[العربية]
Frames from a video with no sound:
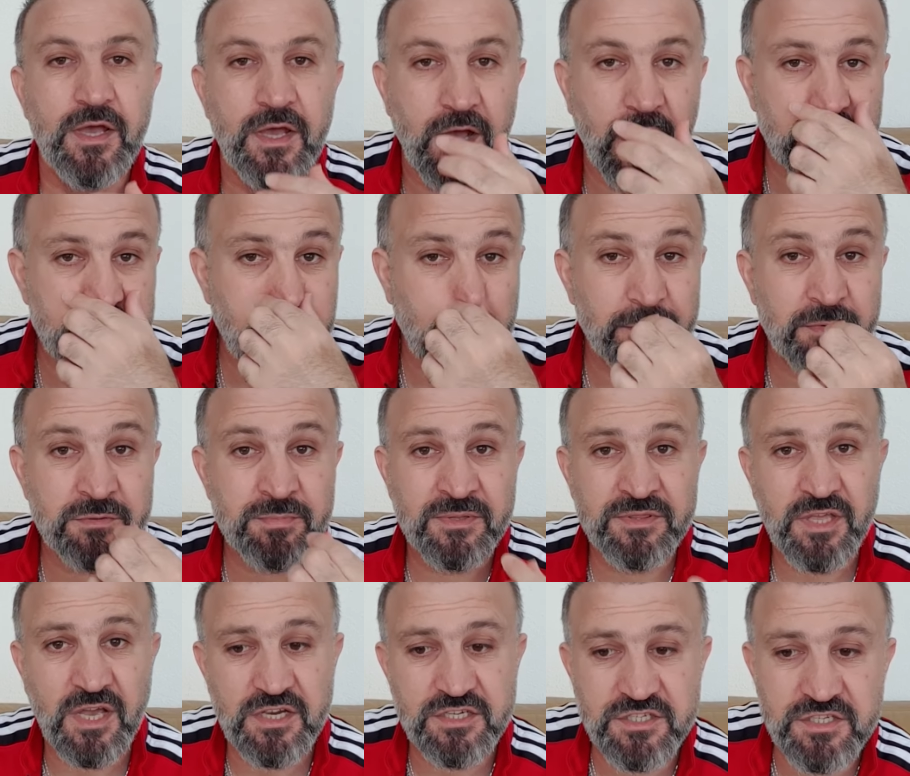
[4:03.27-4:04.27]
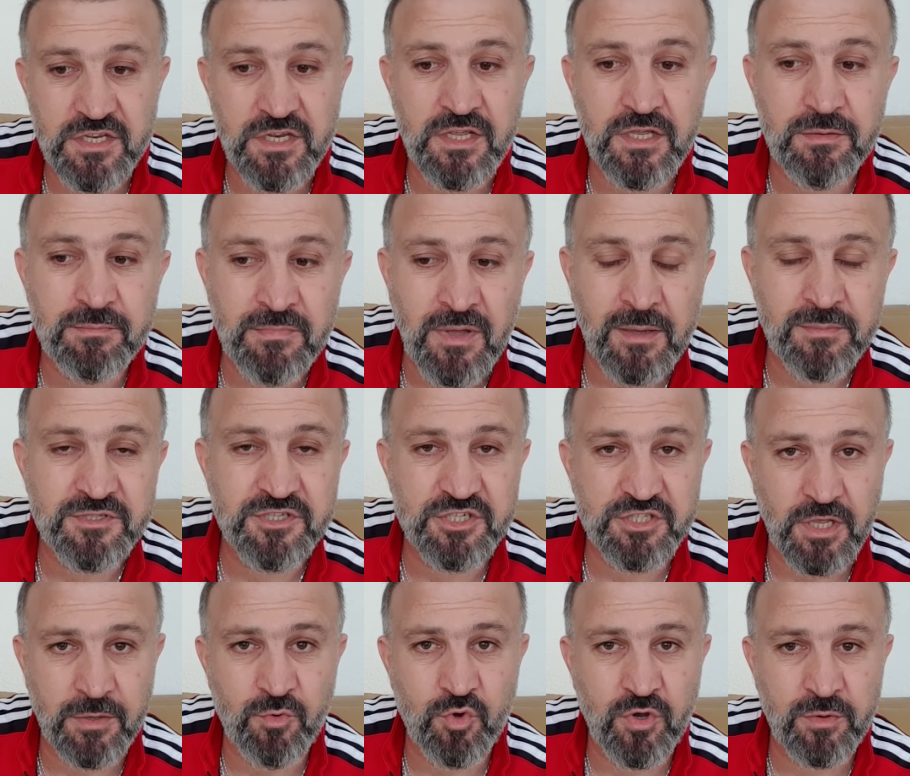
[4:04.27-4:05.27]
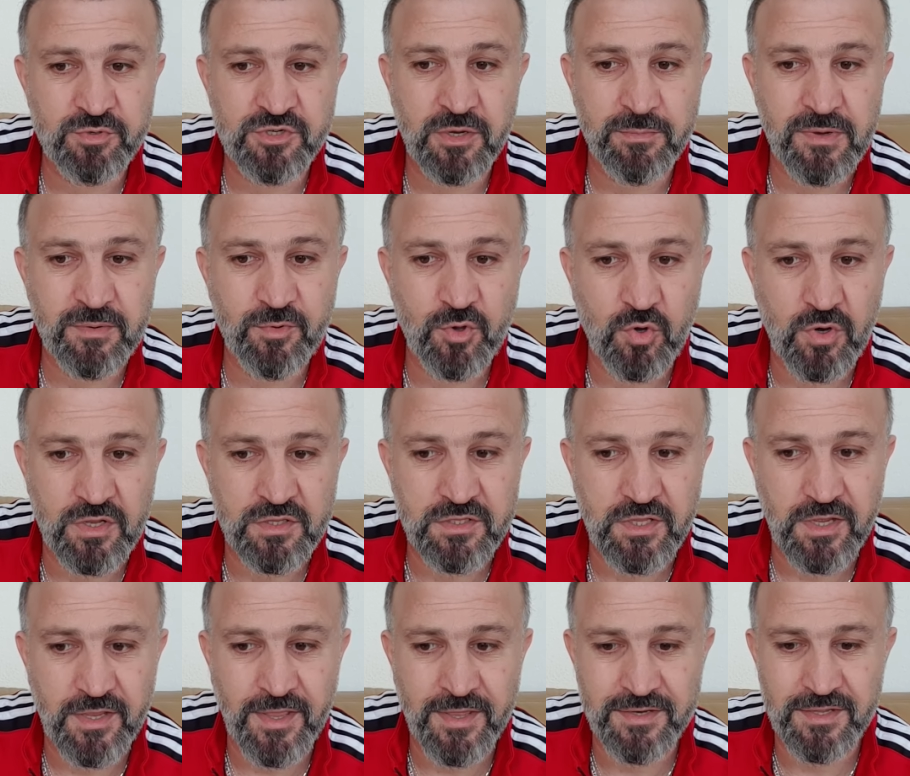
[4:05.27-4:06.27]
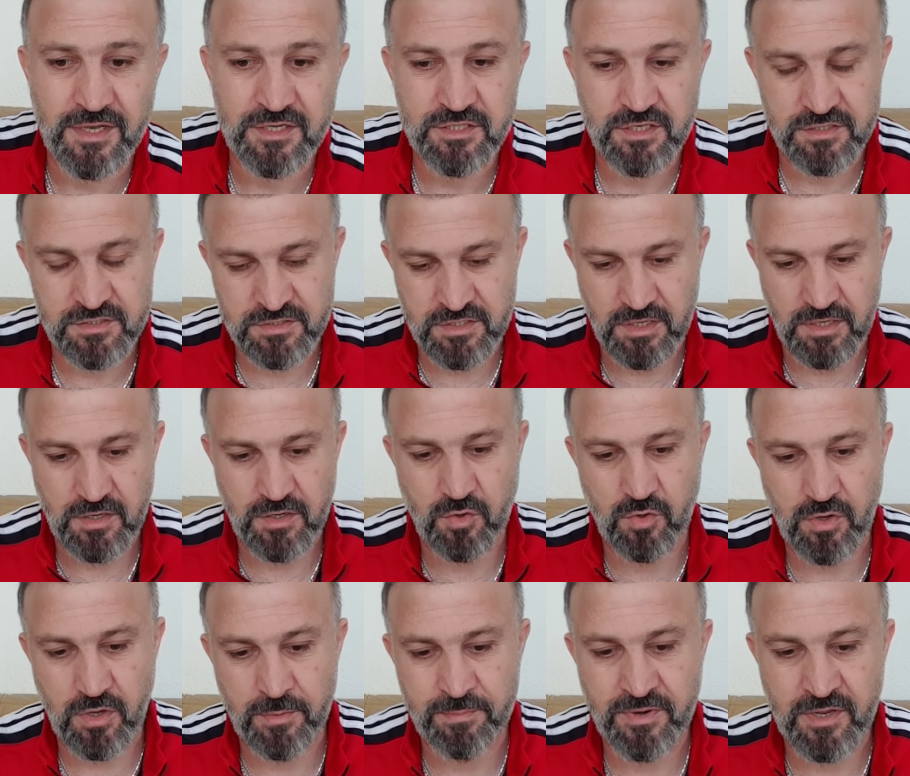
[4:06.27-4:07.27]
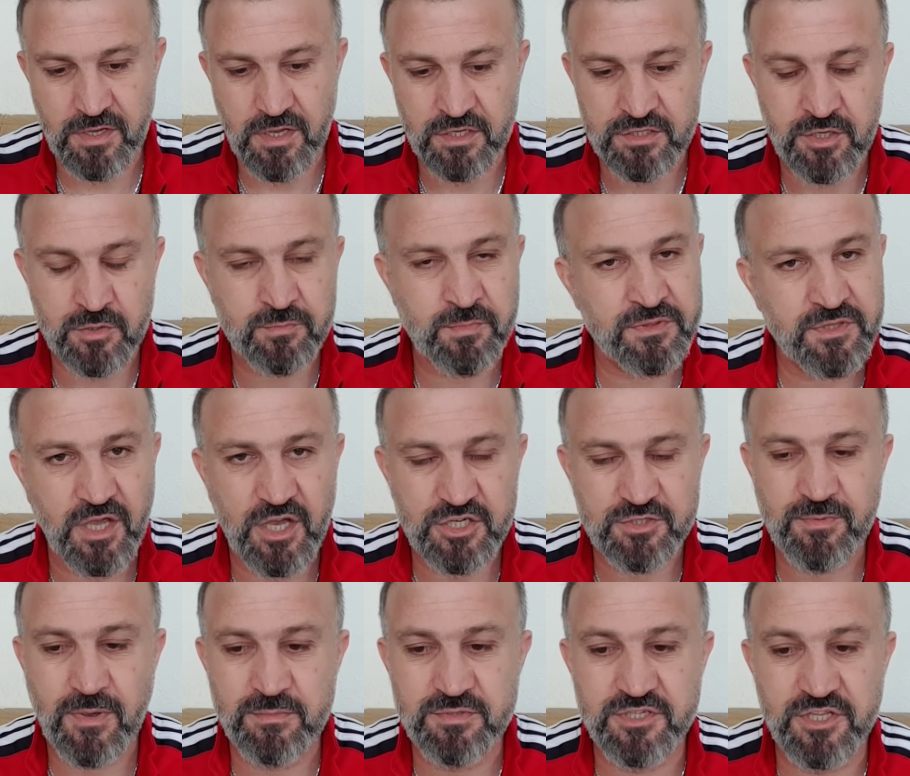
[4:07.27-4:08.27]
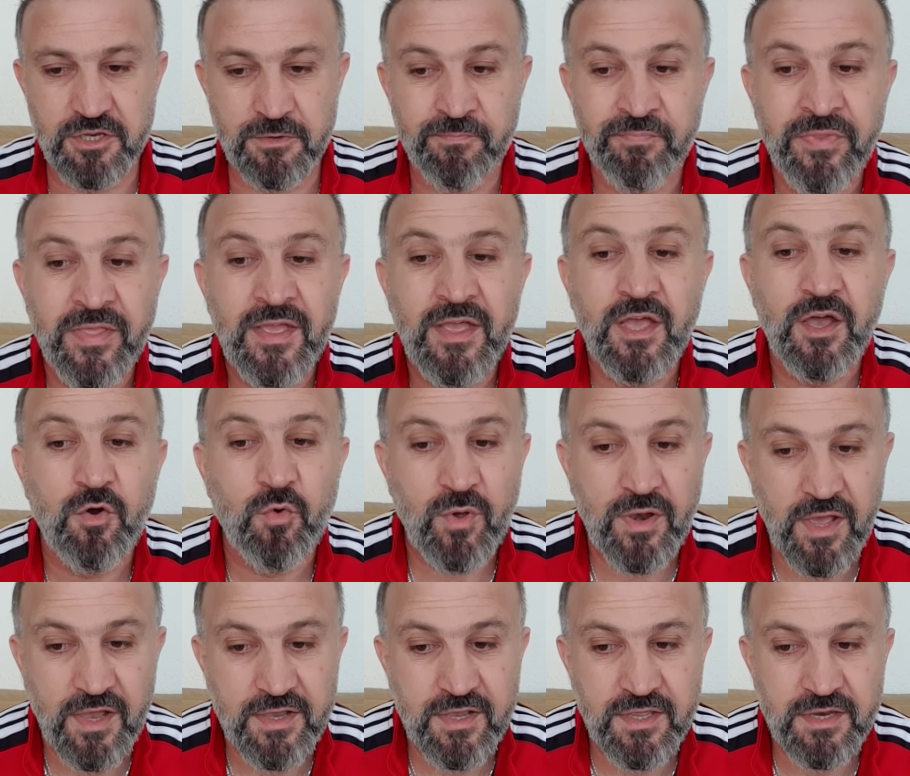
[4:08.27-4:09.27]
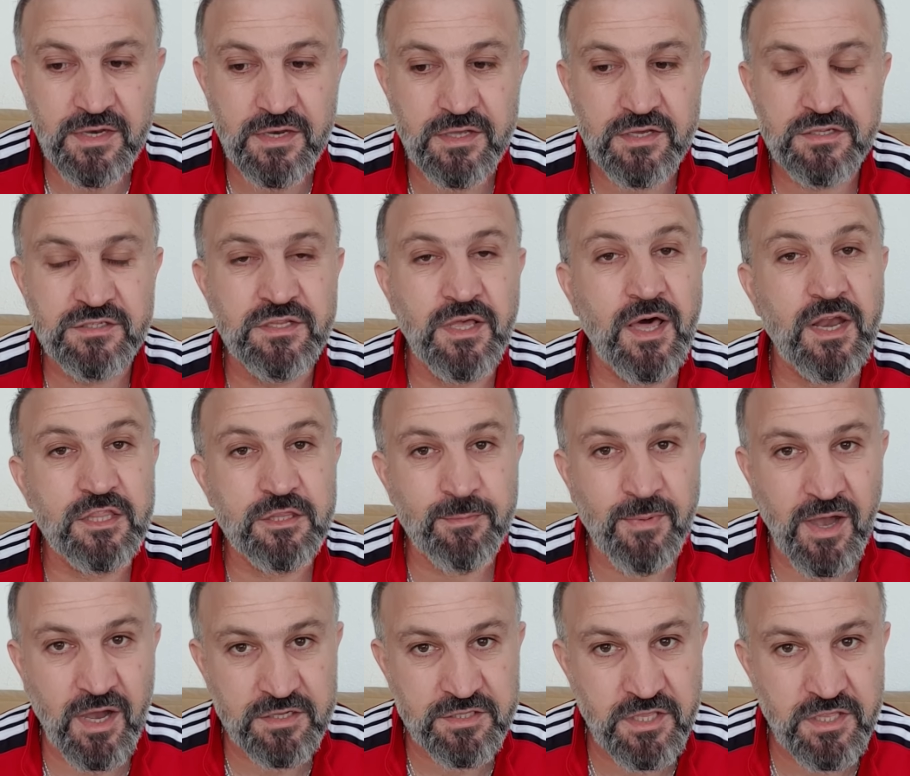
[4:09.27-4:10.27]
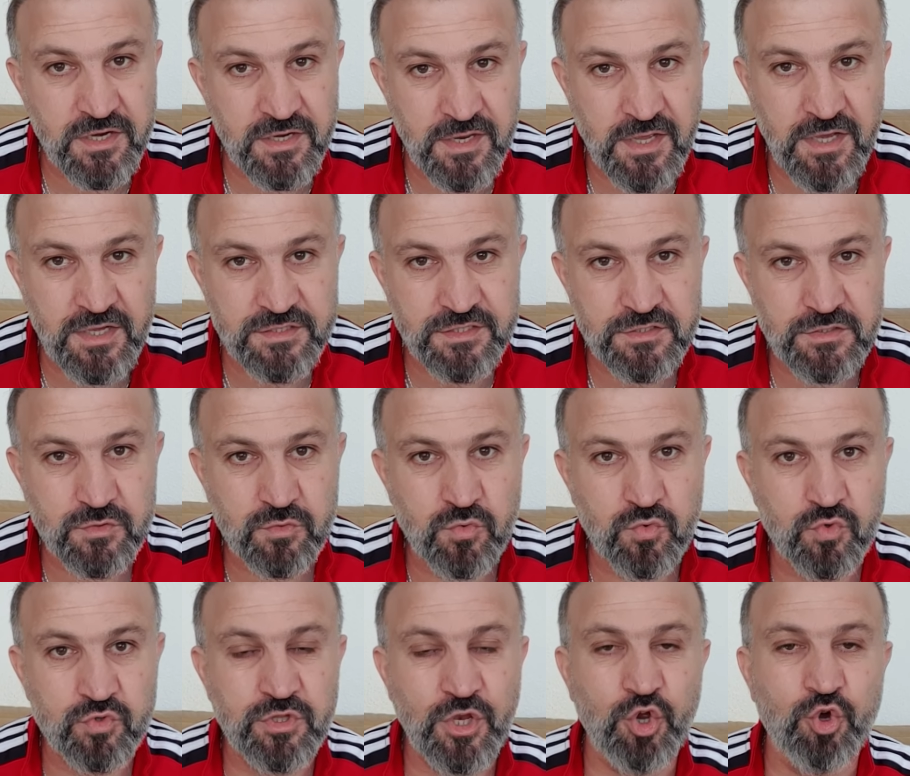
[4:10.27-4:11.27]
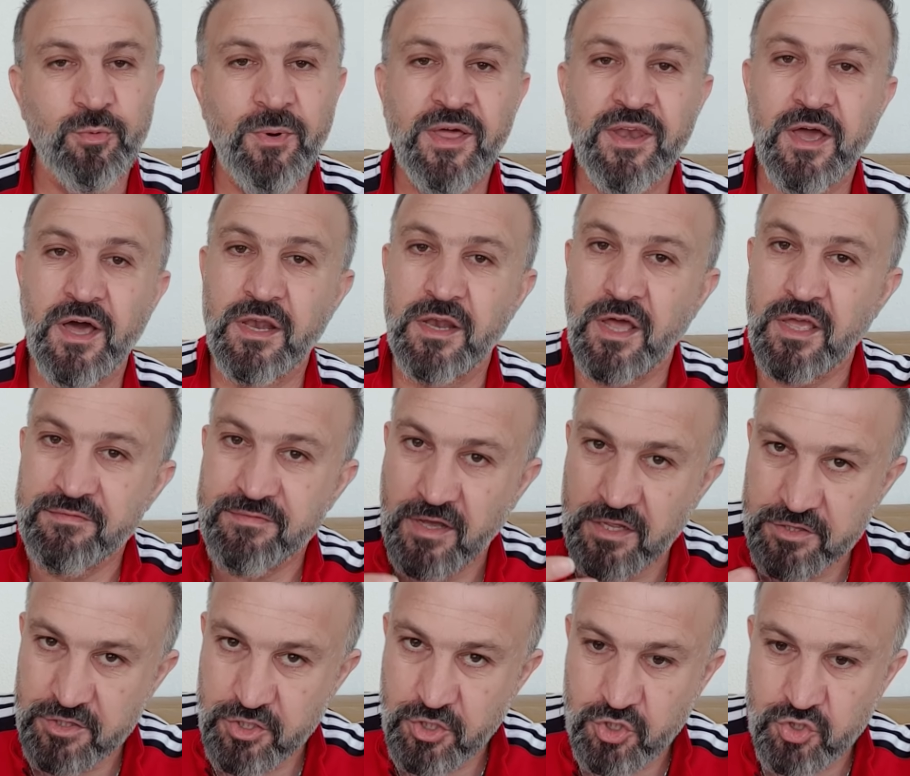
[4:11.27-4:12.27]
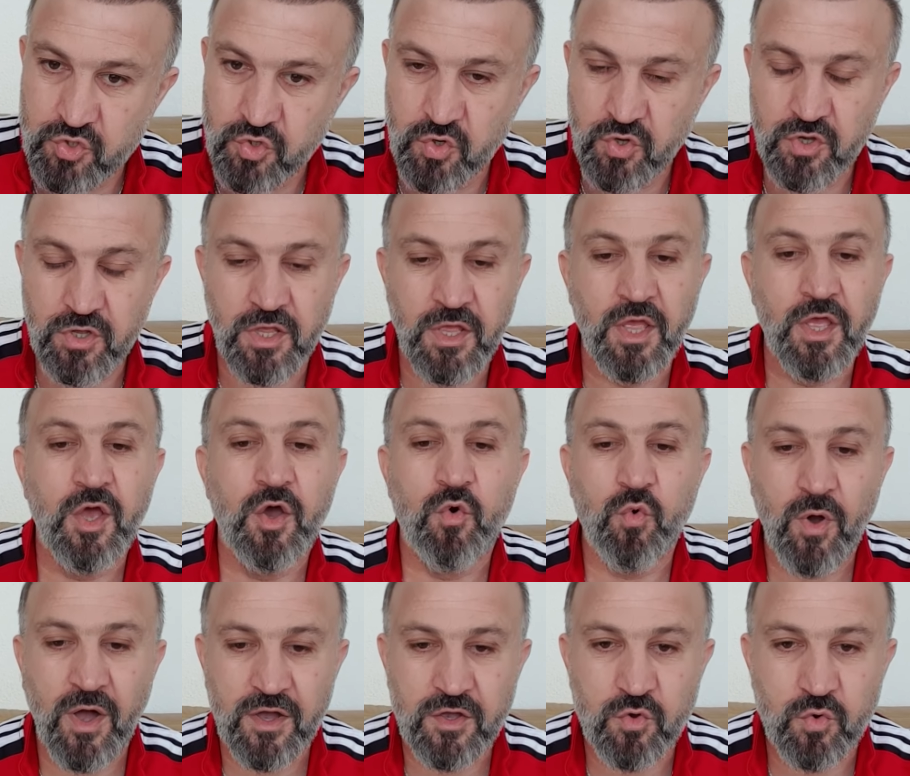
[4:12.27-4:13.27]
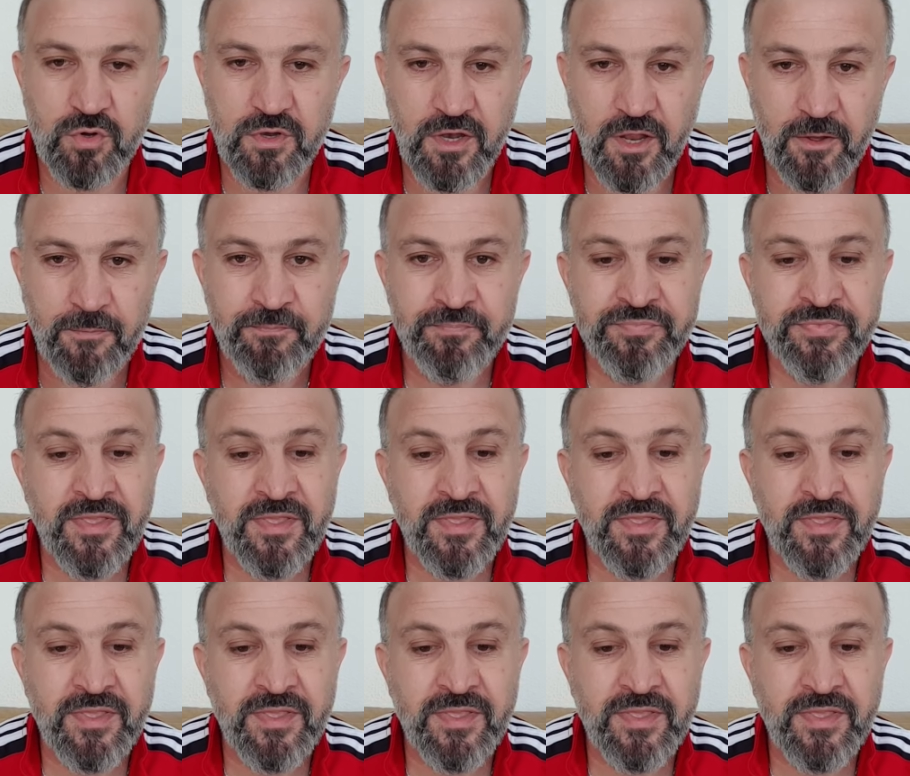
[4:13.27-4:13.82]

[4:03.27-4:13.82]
اكثر من 18 سنه ما بصير تعملوا شمل بهولندا يعني اكثر اذا ابنك اكثر 18 ما بصير ولكن صارت مع كثير ناس وطلعوا معنا على اللايف على التيك توك وحكوا لنا